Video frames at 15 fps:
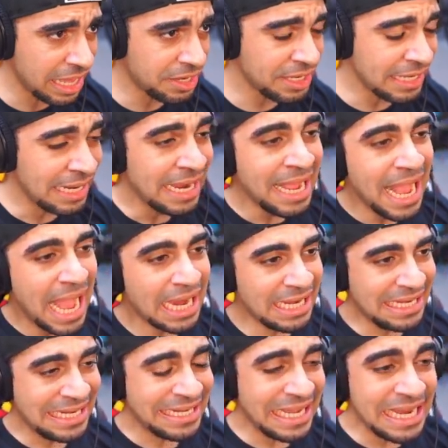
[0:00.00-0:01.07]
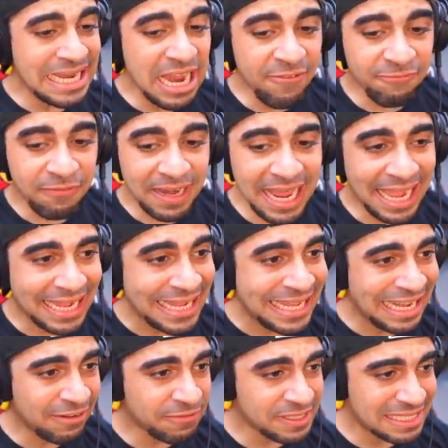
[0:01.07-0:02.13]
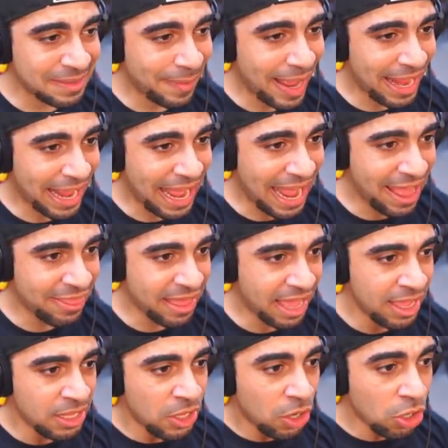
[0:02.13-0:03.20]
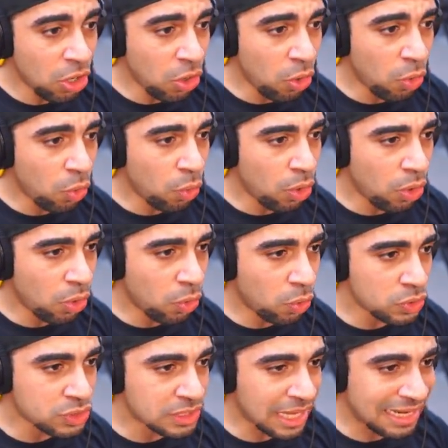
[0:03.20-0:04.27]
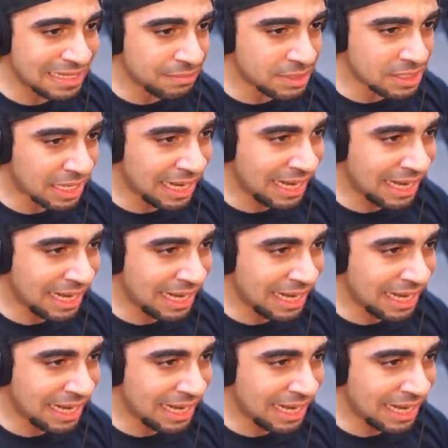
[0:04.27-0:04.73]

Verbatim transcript: هني الحين اللفه الاخيره في السباق هذا اوه اوه استخدم السرعه